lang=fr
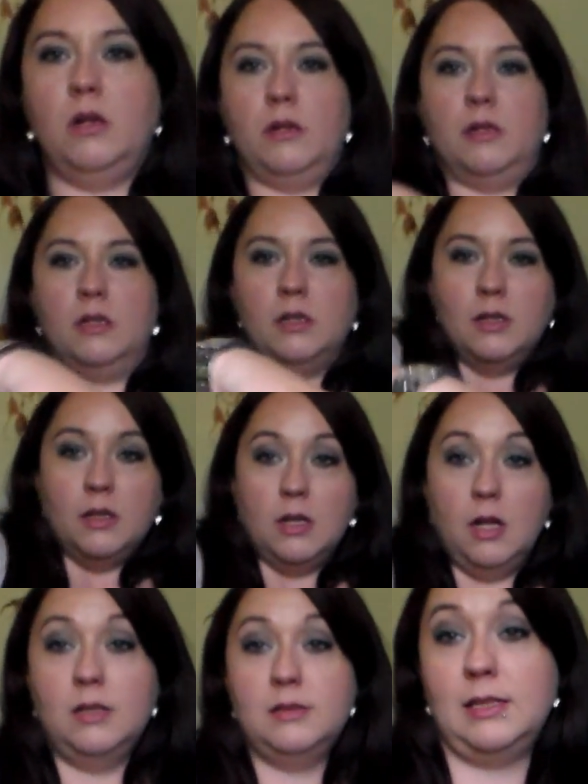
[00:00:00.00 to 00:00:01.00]
euh,
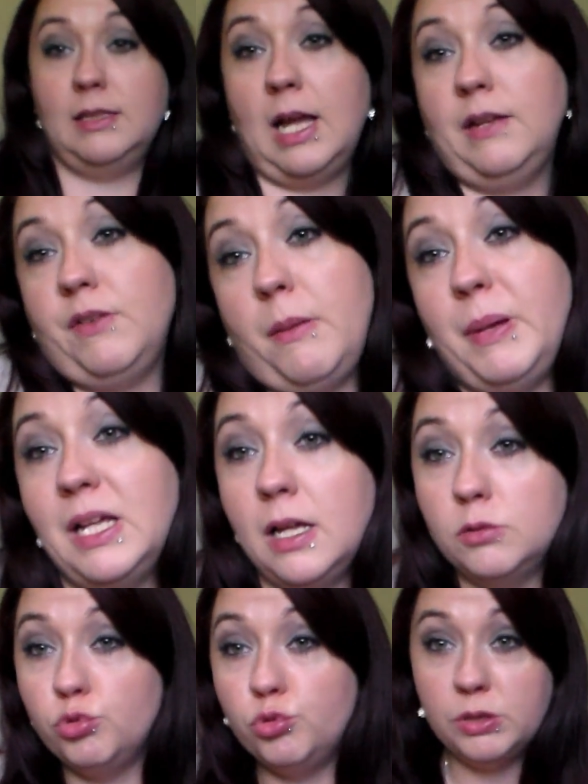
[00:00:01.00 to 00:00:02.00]
ça n'arrivera
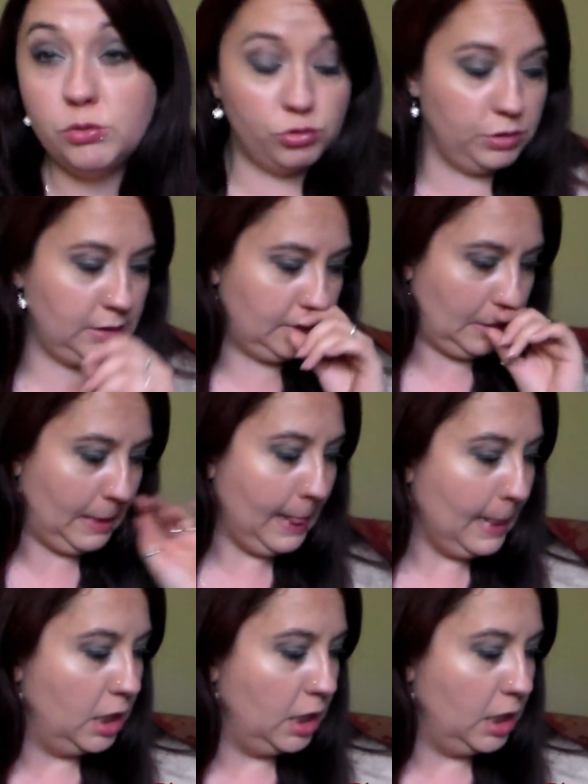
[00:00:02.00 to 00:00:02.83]
pas tout de suite, tout de suite.